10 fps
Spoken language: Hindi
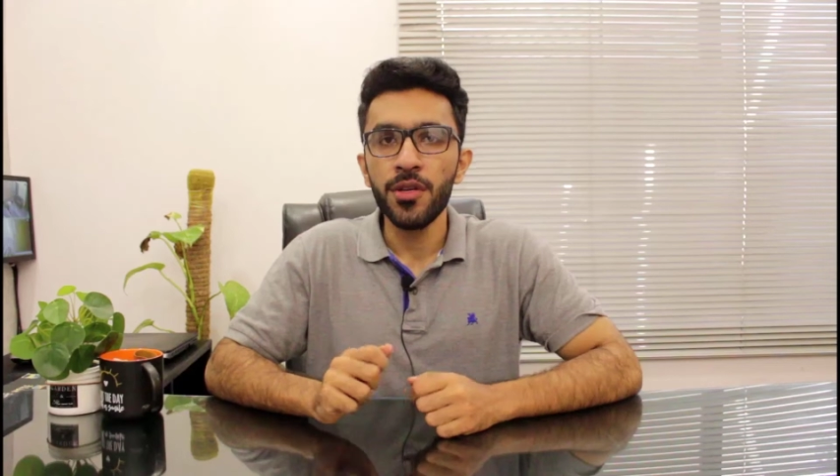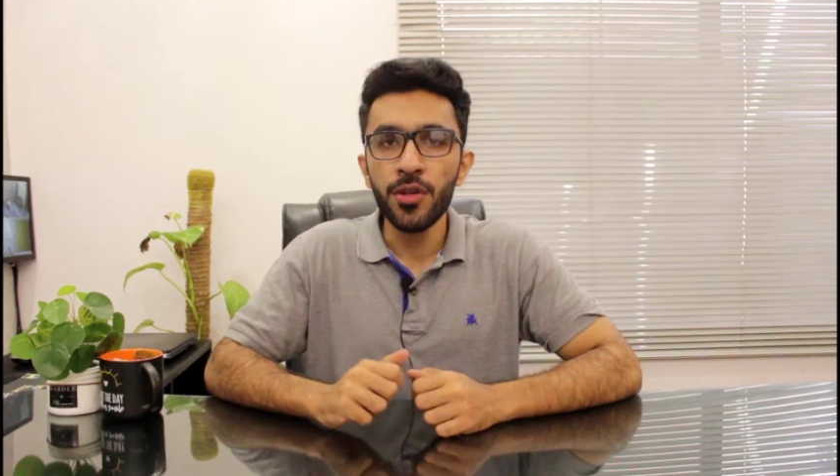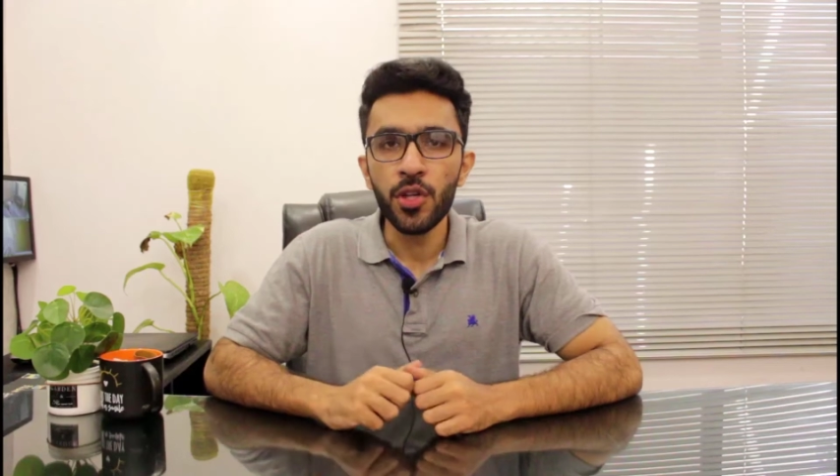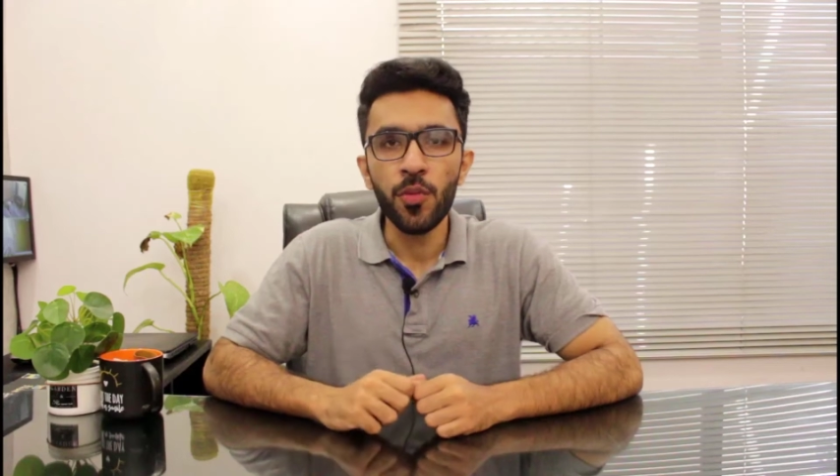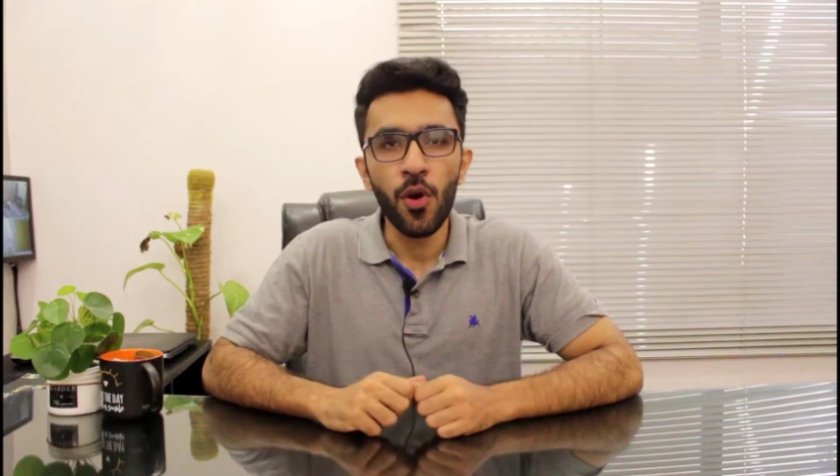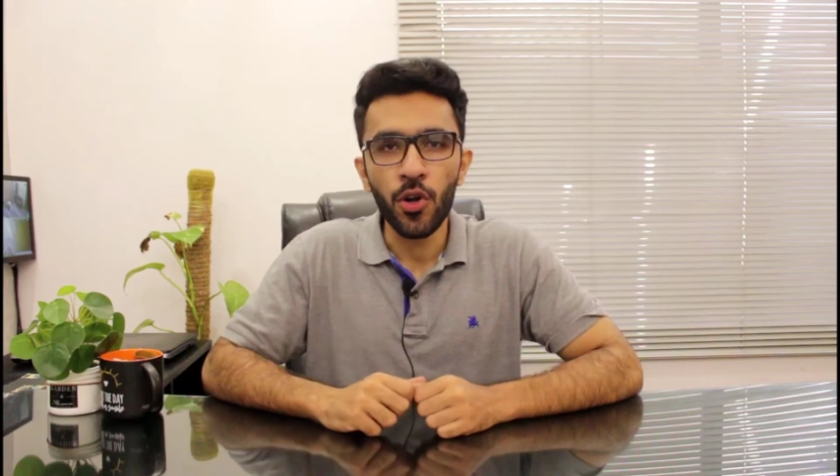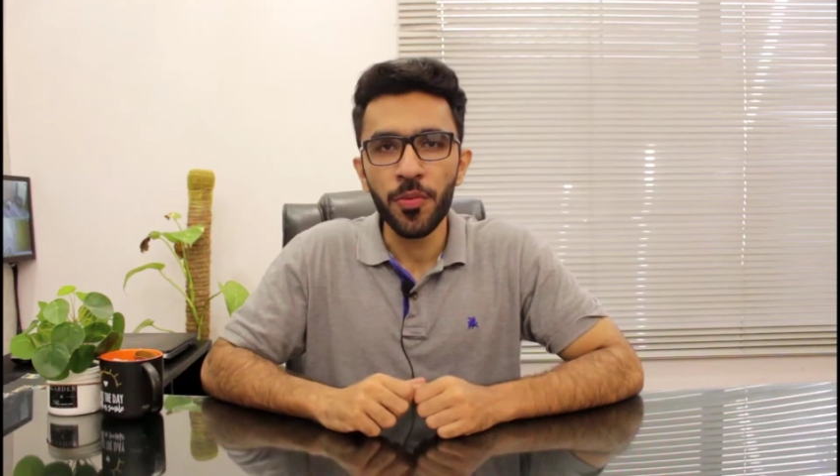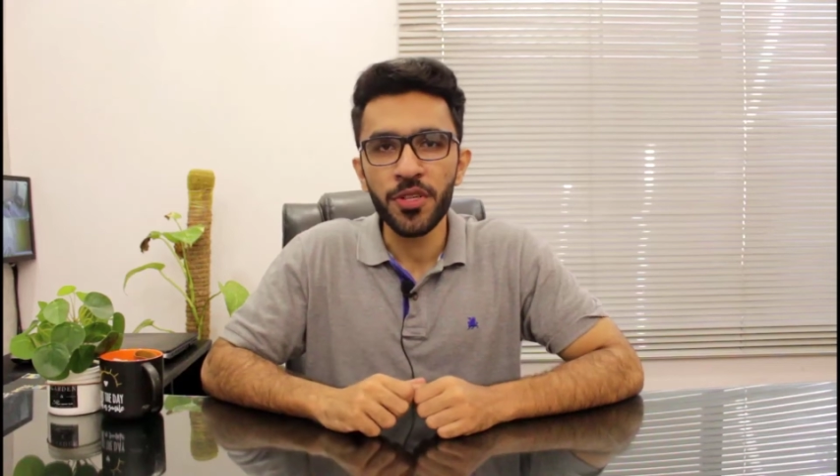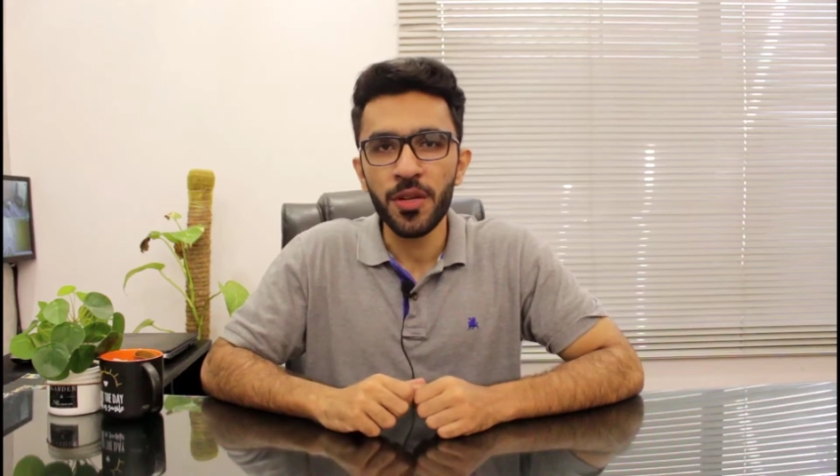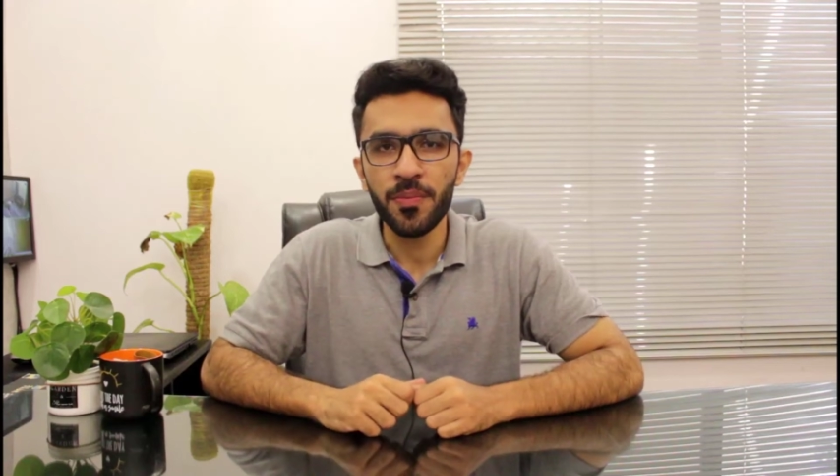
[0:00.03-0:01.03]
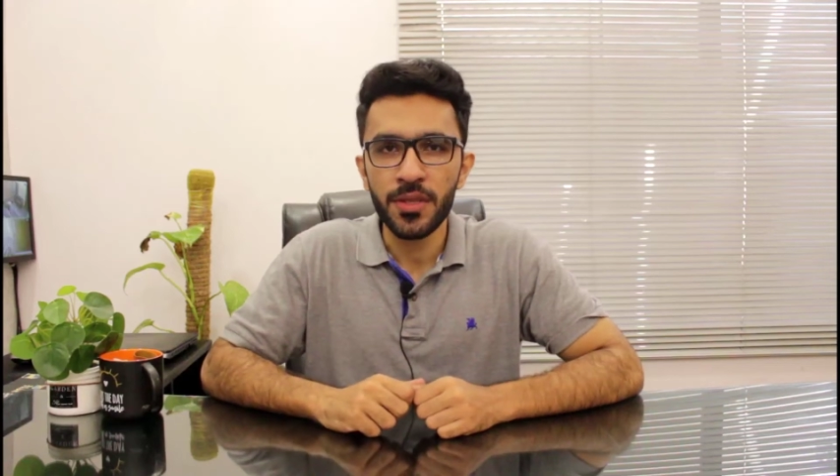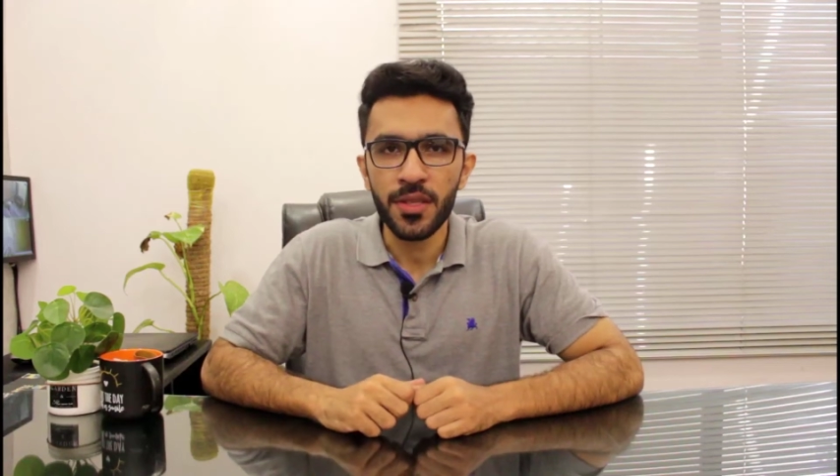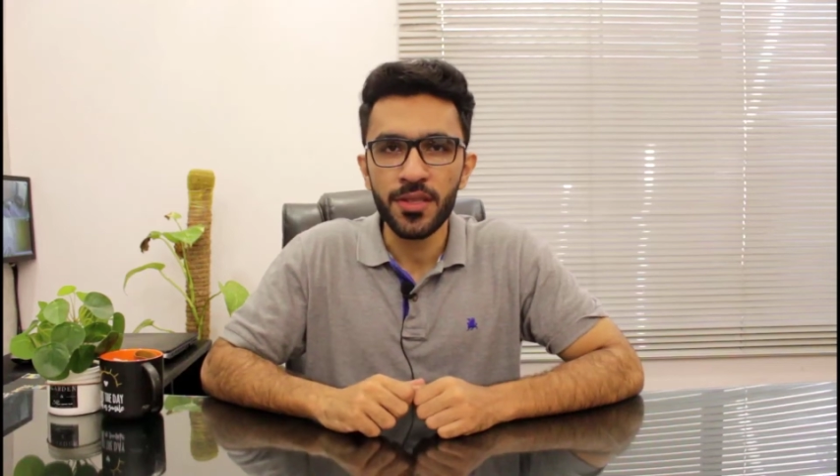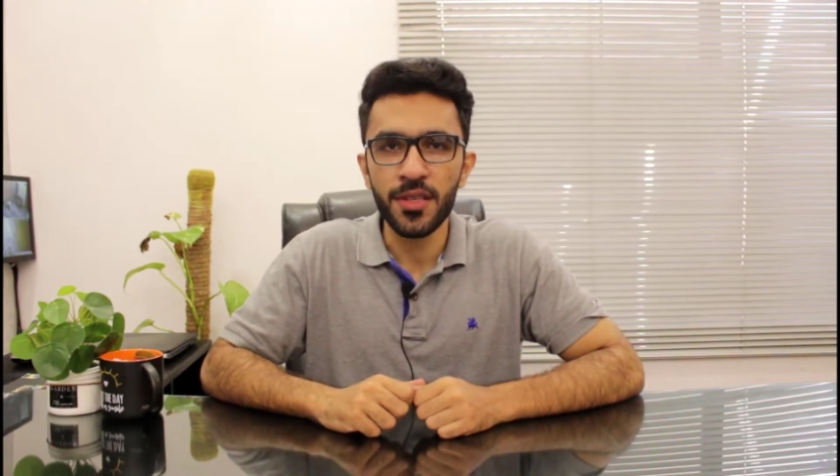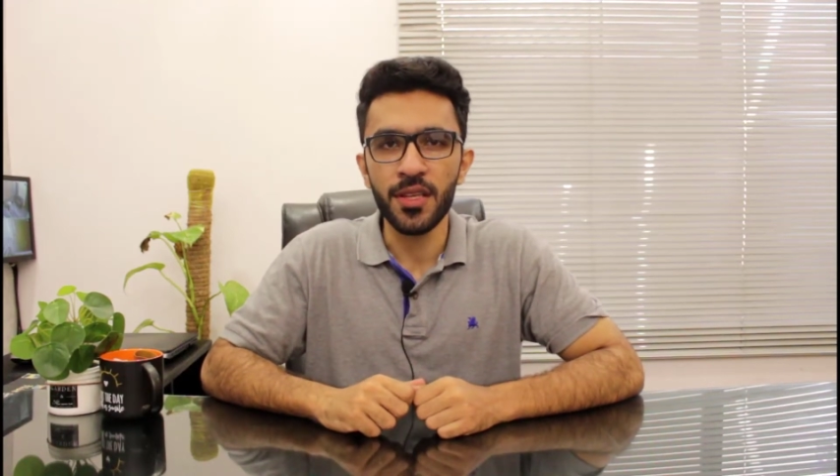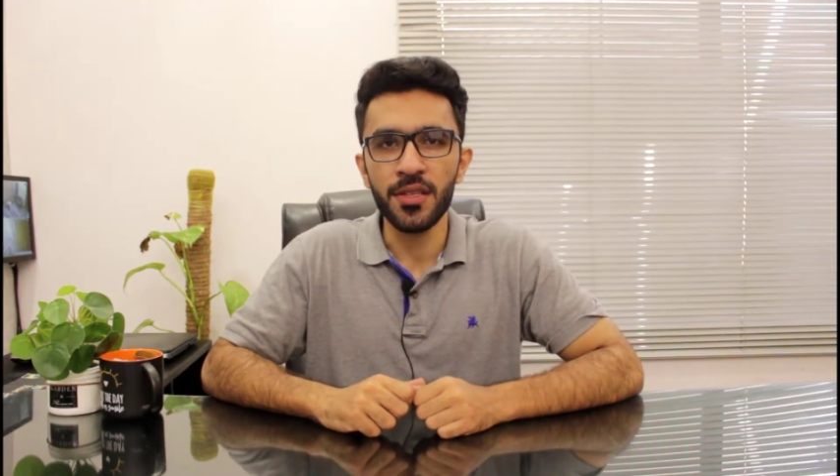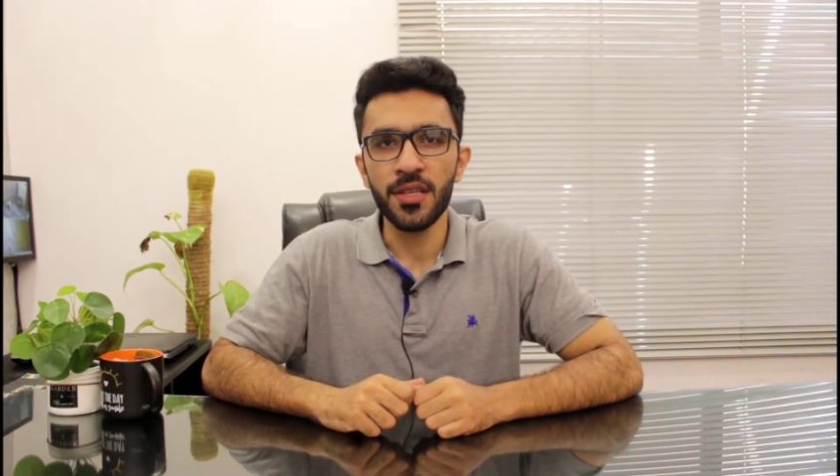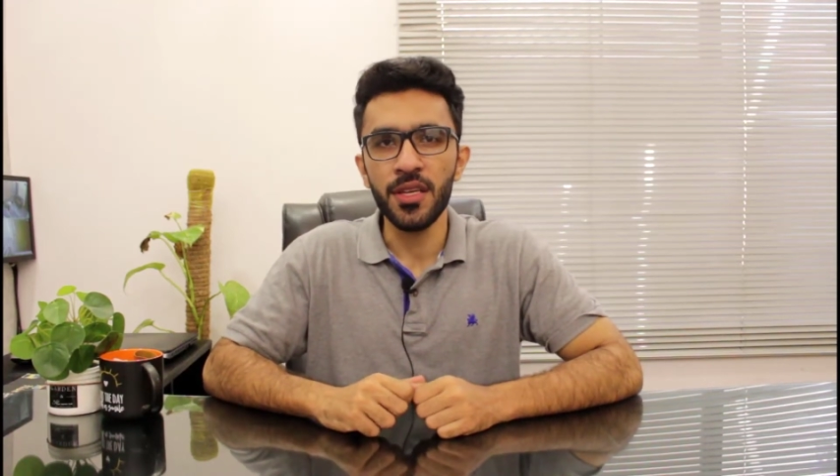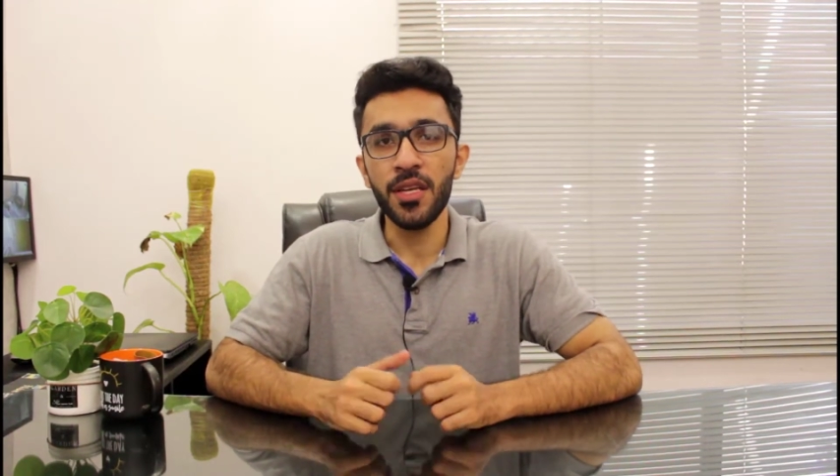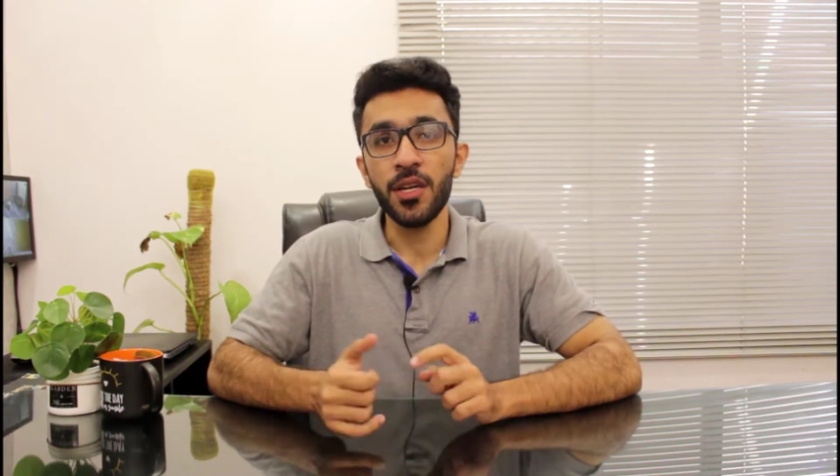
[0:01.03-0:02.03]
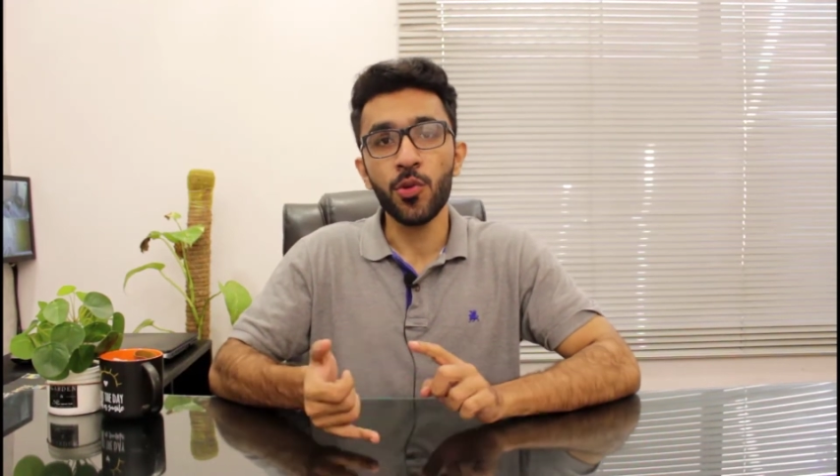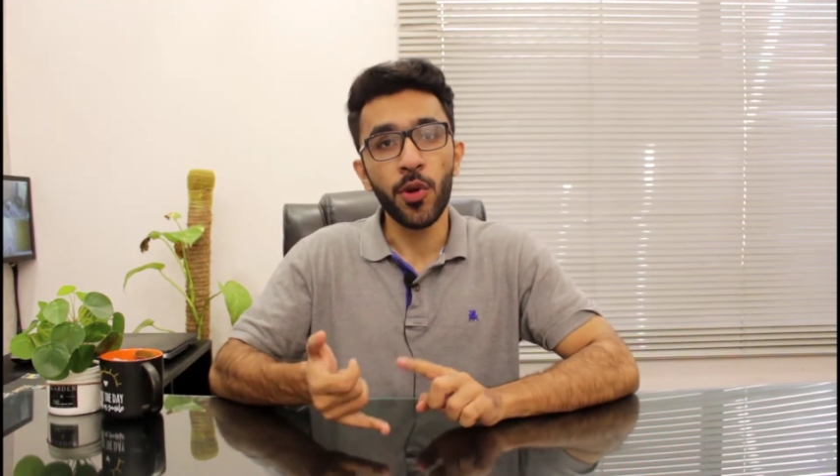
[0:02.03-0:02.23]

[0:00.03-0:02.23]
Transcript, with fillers: यूट्यूब ऑटोमेशन बिजनेस सीरीज की ये